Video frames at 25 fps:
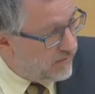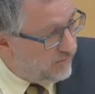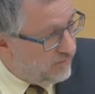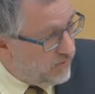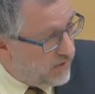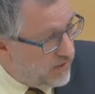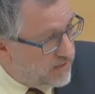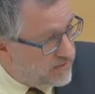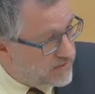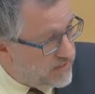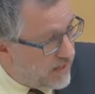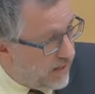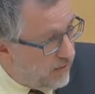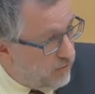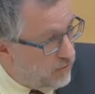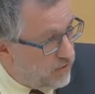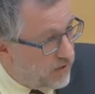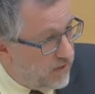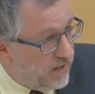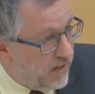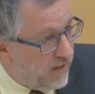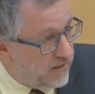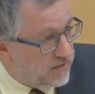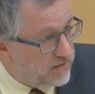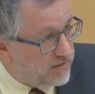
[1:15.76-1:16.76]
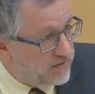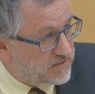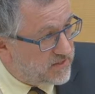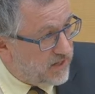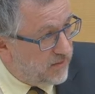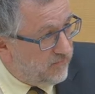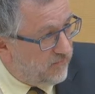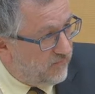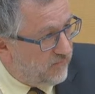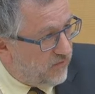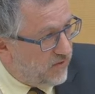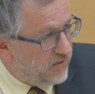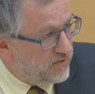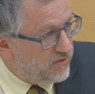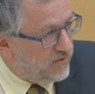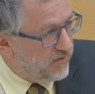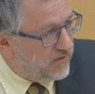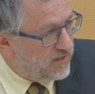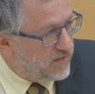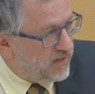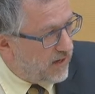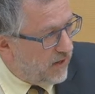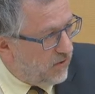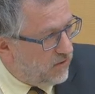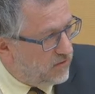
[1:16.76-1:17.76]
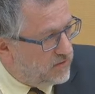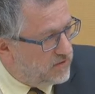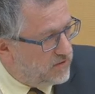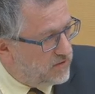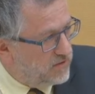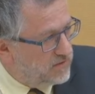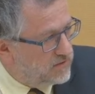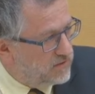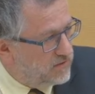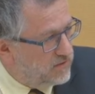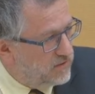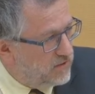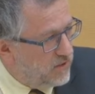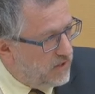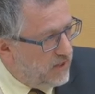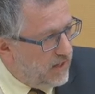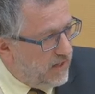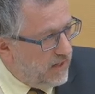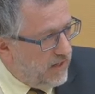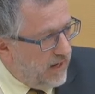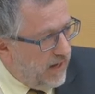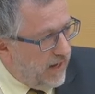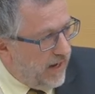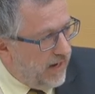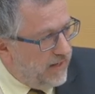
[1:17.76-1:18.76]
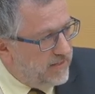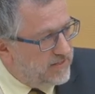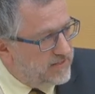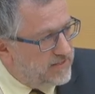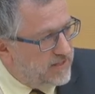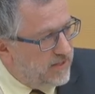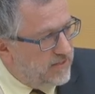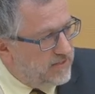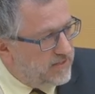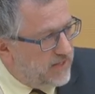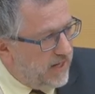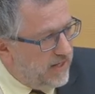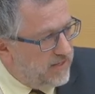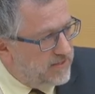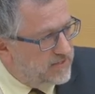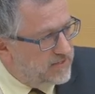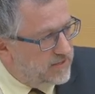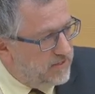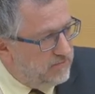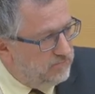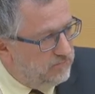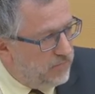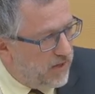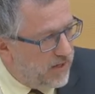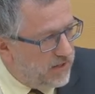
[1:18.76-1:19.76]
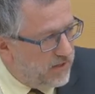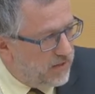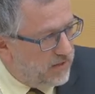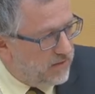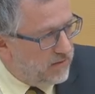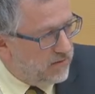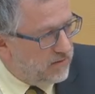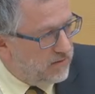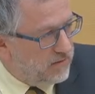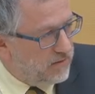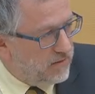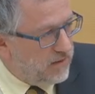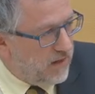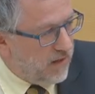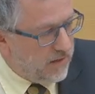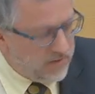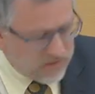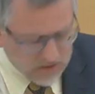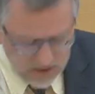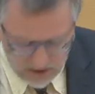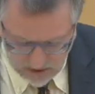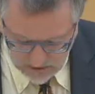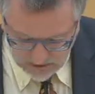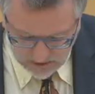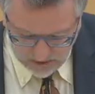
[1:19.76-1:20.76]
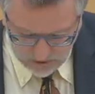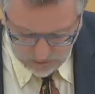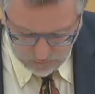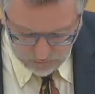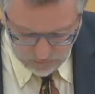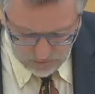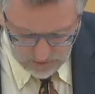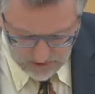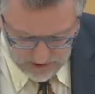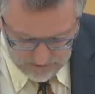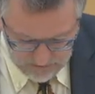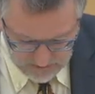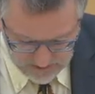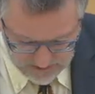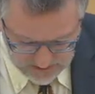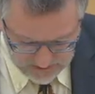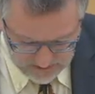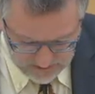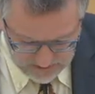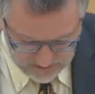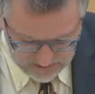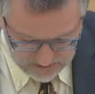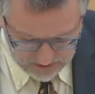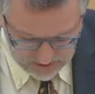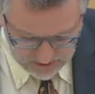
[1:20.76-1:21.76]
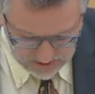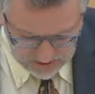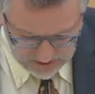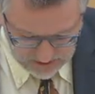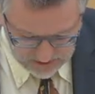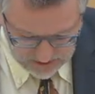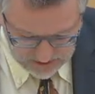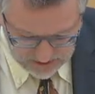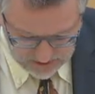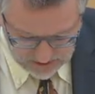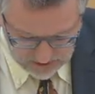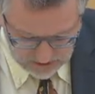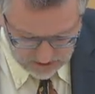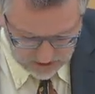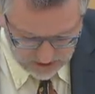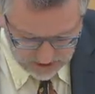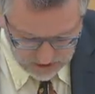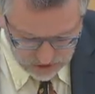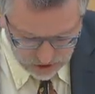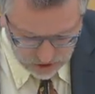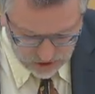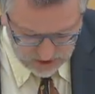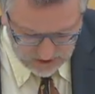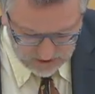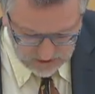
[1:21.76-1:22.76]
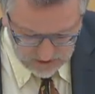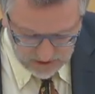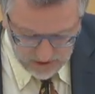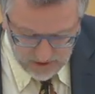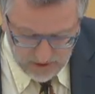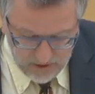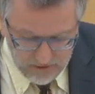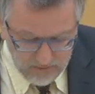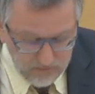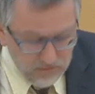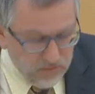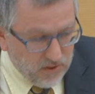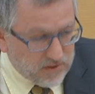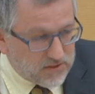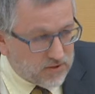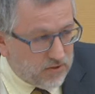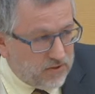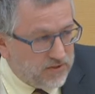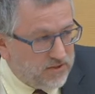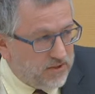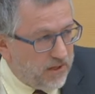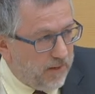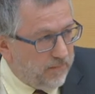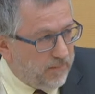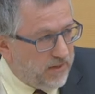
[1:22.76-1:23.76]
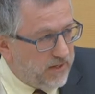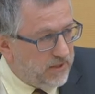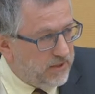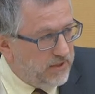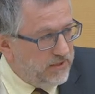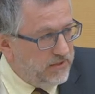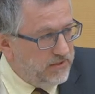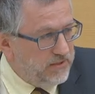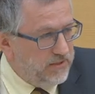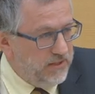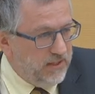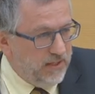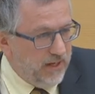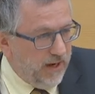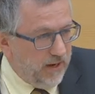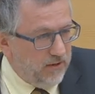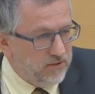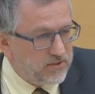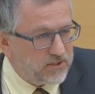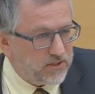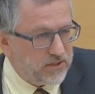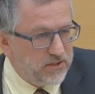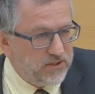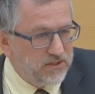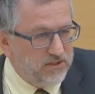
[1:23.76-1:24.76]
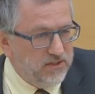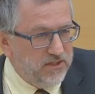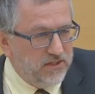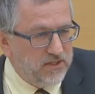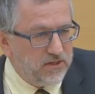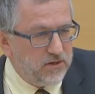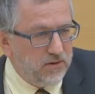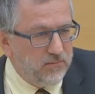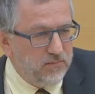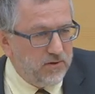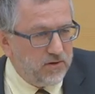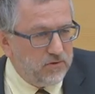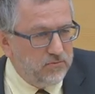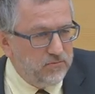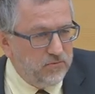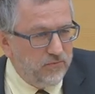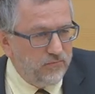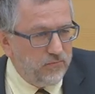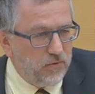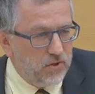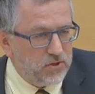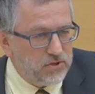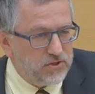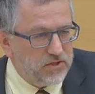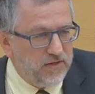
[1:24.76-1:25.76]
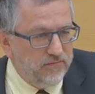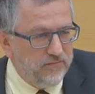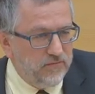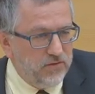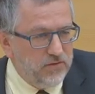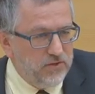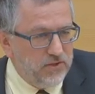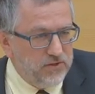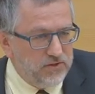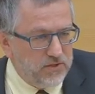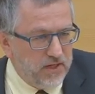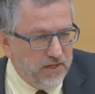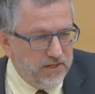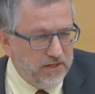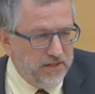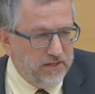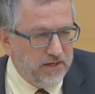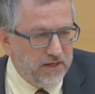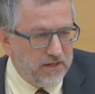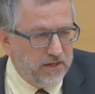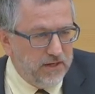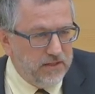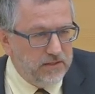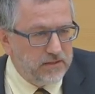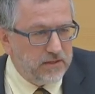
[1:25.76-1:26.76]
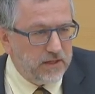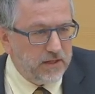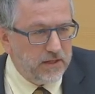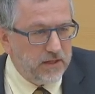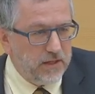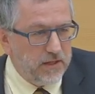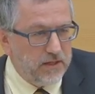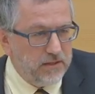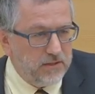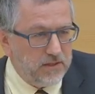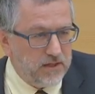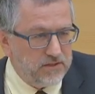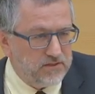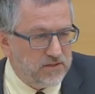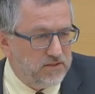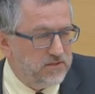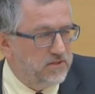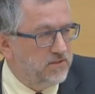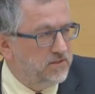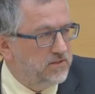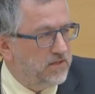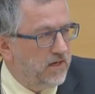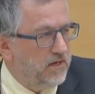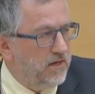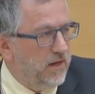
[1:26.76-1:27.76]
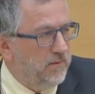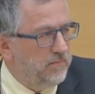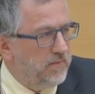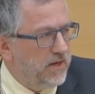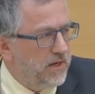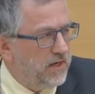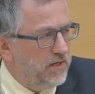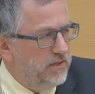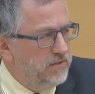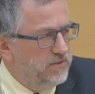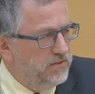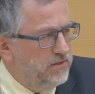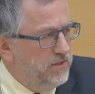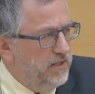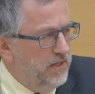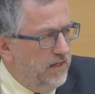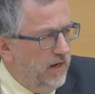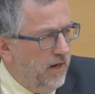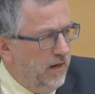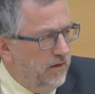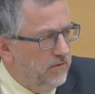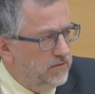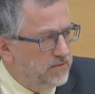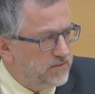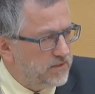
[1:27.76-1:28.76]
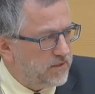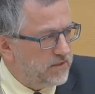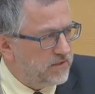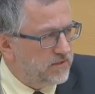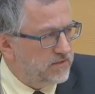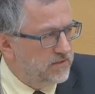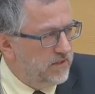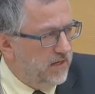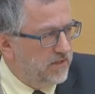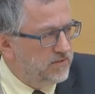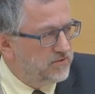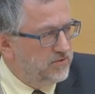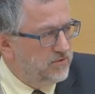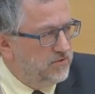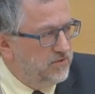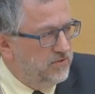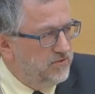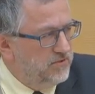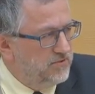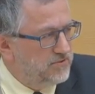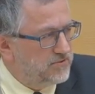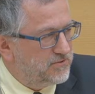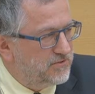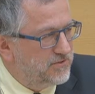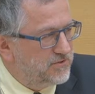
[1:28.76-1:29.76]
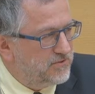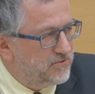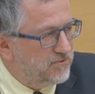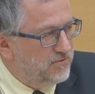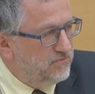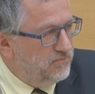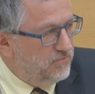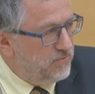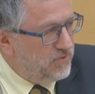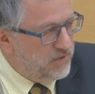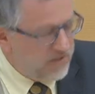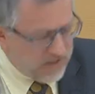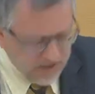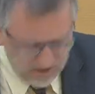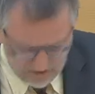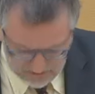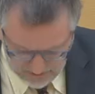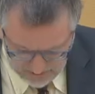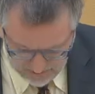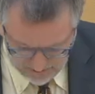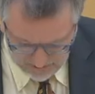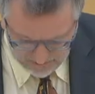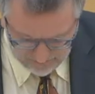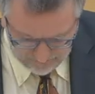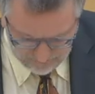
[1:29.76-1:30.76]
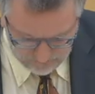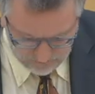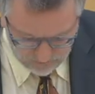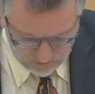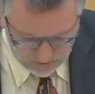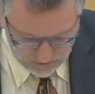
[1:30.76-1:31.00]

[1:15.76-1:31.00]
will, ist auch klar. Und deshalb fand ich auch diesen einen Sentenz in, bei dem Antrag der Grünen ein bisschen interessant, dass da drin stand, man soll sich am Green Deal ausrichten. Ich kann mir gut vorstellen, wenn die Italiener Geld kriegen, dass sie sich dann am Green Deal ausrichten. Also die Diskussion würde ich auch nicht gern führen.